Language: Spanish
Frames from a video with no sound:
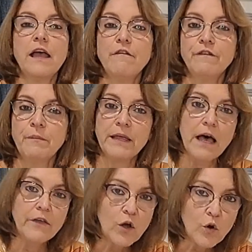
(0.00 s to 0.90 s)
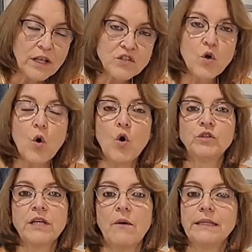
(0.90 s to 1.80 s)
enfermedades del
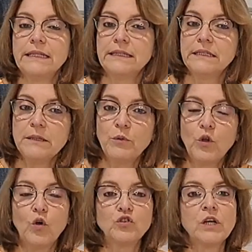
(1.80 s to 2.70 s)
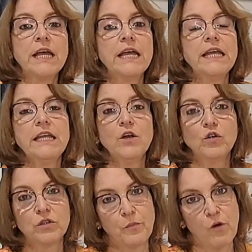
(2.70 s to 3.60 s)
corazón, diabetes tipo 2 y
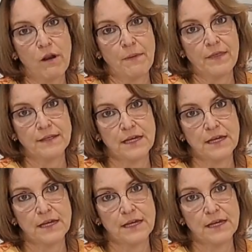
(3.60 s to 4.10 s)
otros problemas de